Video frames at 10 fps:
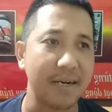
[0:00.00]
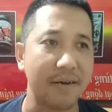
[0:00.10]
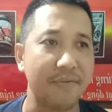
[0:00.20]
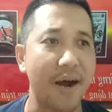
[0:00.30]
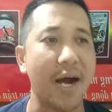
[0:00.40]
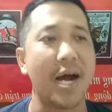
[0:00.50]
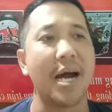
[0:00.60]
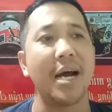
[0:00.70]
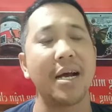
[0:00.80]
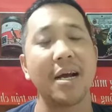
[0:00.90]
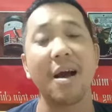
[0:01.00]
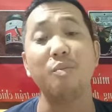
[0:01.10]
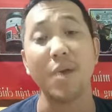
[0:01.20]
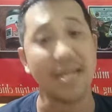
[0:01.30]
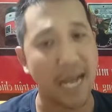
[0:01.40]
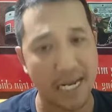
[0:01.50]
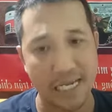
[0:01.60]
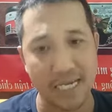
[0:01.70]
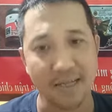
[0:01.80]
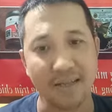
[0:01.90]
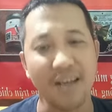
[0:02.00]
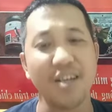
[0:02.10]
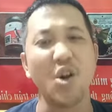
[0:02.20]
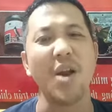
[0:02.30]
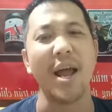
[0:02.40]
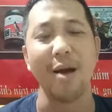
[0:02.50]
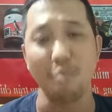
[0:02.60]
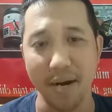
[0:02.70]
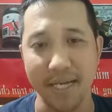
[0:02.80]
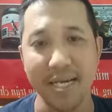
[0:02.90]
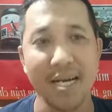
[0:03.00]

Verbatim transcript: và không đánh giày thì nó lại không bị.